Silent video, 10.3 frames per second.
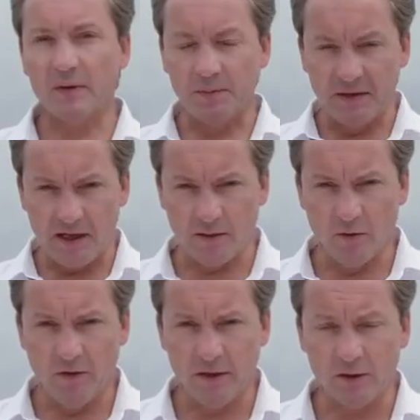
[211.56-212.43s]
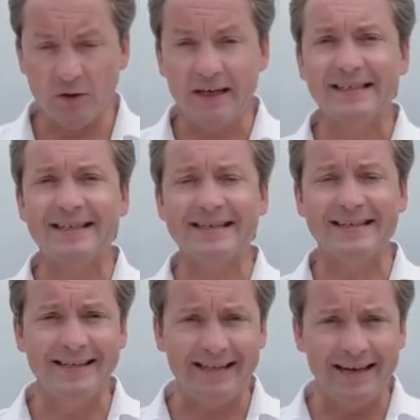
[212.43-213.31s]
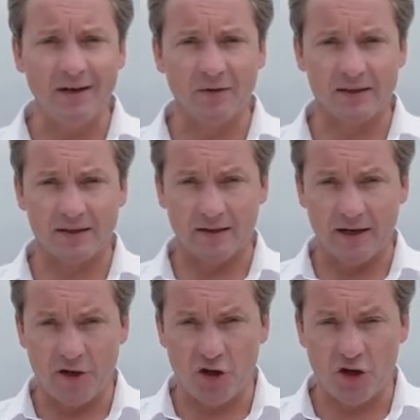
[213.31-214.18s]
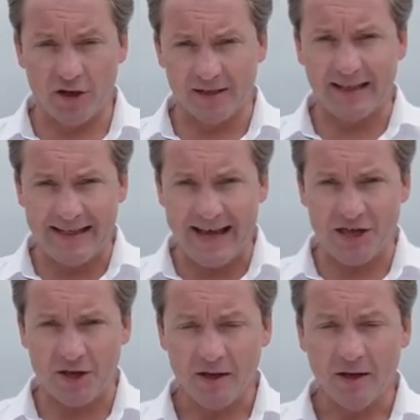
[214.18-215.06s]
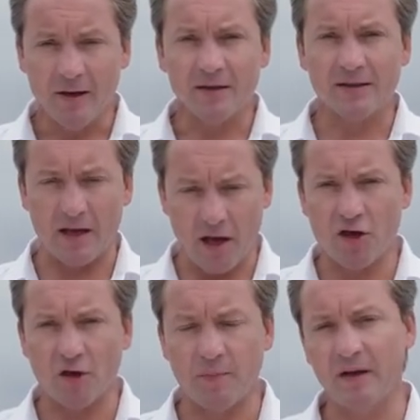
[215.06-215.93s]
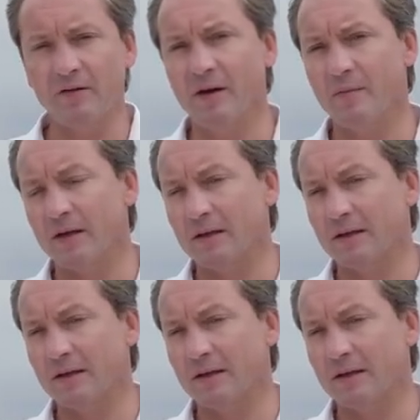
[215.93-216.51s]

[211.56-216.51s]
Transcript: Посмотреть ему в лицо и сконцентрироваться на решении задач, стоящих перед вами.